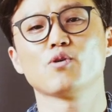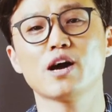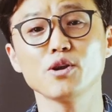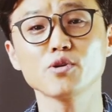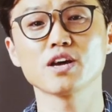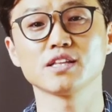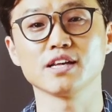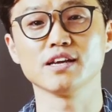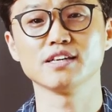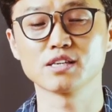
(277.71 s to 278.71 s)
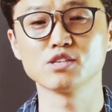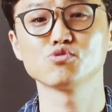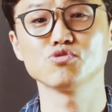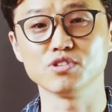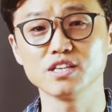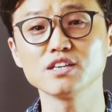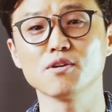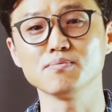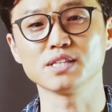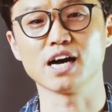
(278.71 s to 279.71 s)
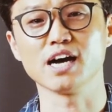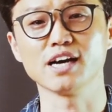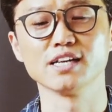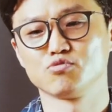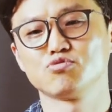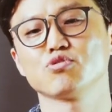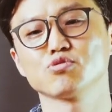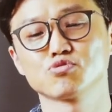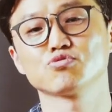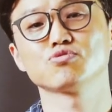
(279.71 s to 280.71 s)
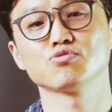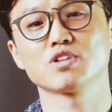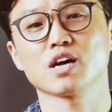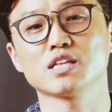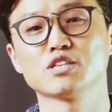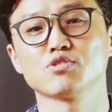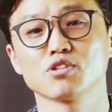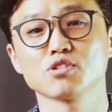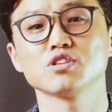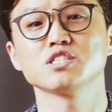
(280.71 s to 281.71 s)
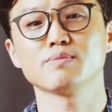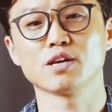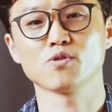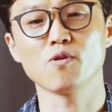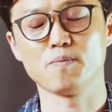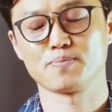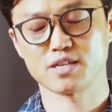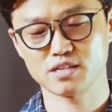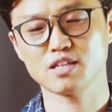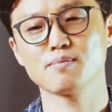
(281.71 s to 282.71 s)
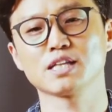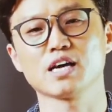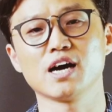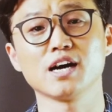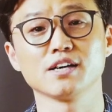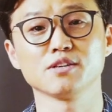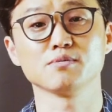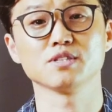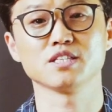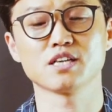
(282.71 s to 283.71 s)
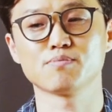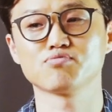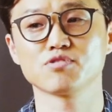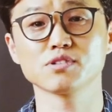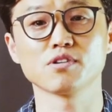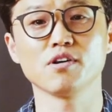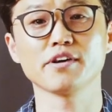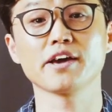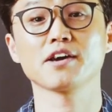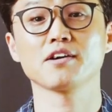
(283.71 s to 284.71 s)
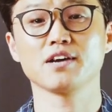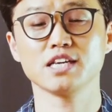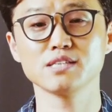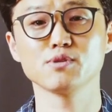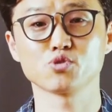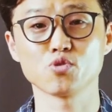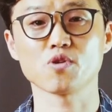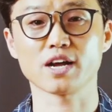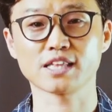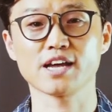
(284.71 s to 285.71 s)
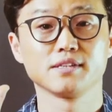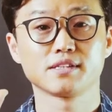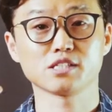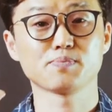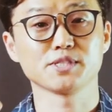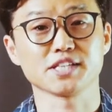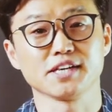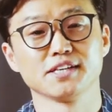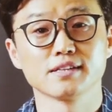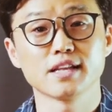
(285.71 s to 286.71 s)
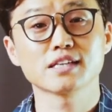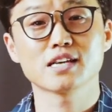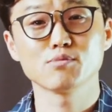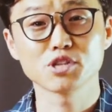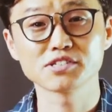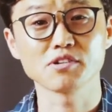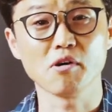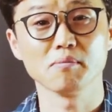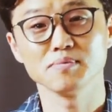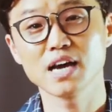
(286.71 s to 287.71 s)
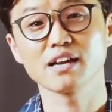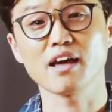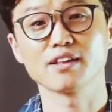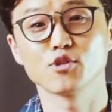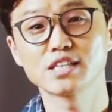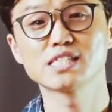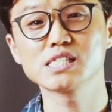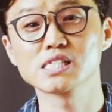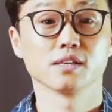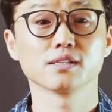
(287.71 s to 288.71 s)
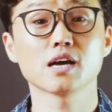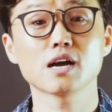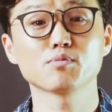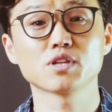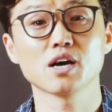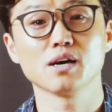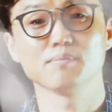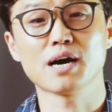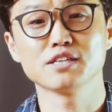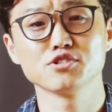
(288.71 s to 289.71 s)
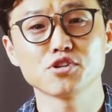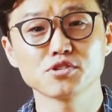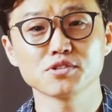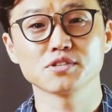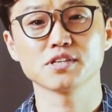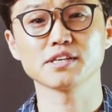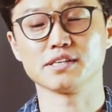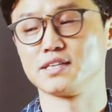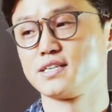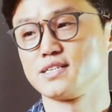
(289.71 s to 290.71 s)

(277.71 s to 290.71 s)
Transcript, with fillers: 활용해야 될 기술인 겁니다. 누르고 누르다가 나중에 터트리지 말고 그때마다 여러분들이 잘 풀어서 해결하시면 좋을 것 같아요. 다섯 번째, 내가 잘못했어. 미안해. 됐지? 생각보다 많은 청년들이